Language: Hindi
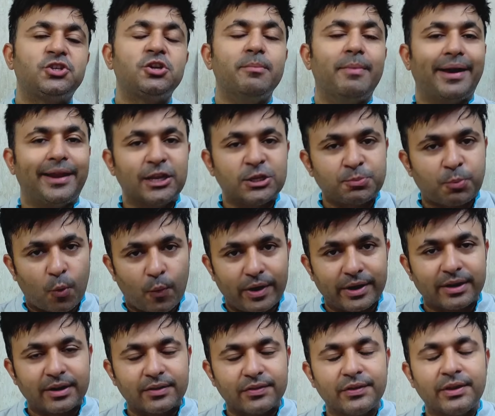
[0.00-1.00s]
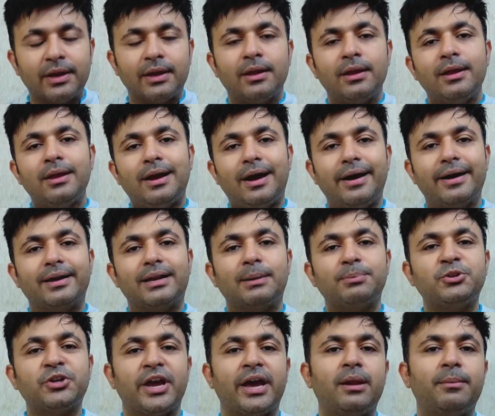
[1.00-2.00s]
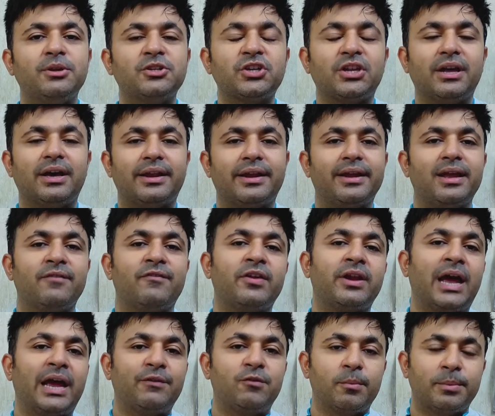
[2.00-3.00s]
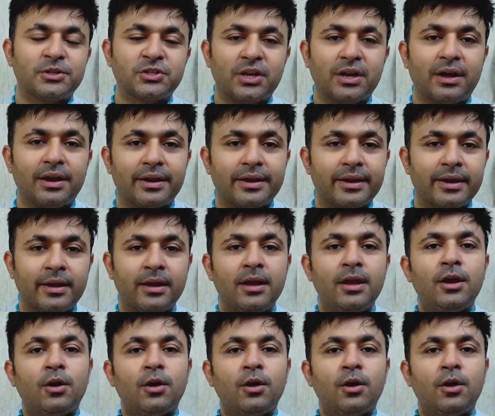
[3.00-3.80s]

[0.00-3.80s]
अच्छी माइलेज प्रोवाइड करती है अगर आप शहर में चला रहे हैं या फिर हाईवे पे चला रहे हैं